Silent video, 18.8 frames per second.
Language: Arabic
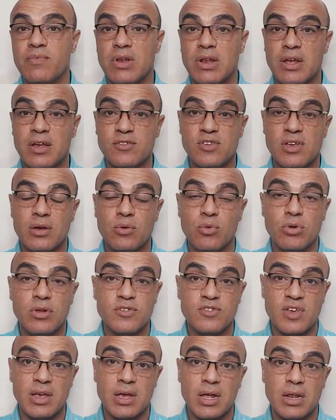في الأذى
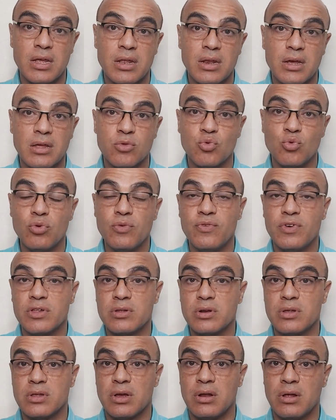والإساءة لينا طول
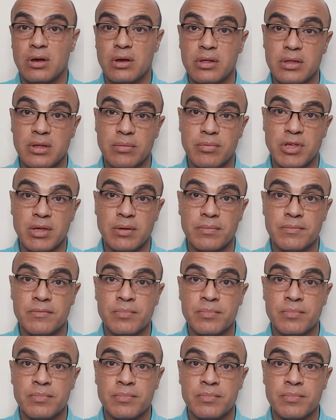فترة علاقتنا بيه